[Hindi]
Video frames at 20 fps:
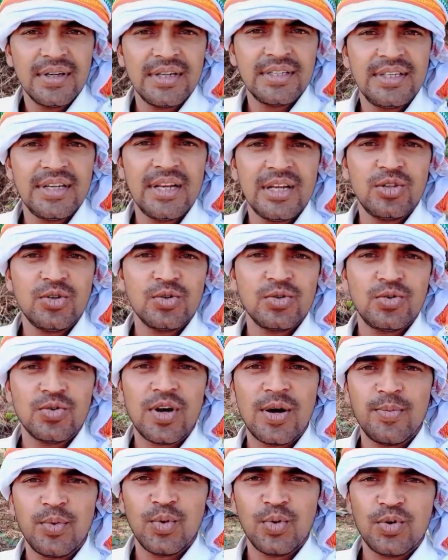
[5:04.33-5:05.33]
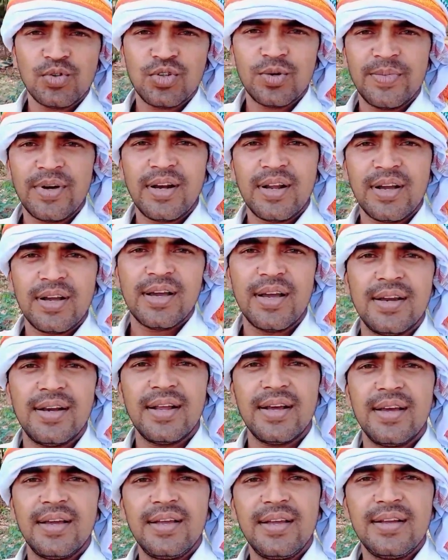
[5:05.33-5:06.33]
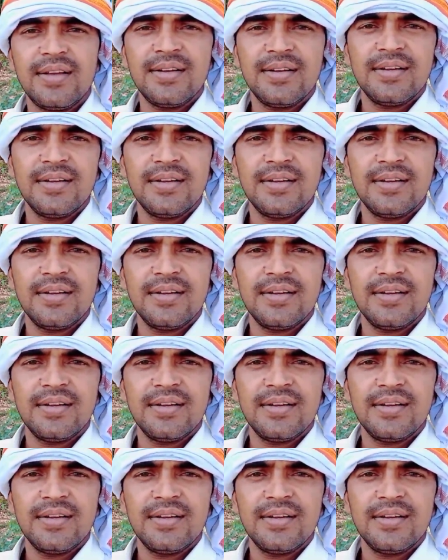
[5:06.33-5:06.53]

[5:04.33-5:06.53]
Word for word: इसीलिए दोस्तों आप लोगों से हमारा कहना है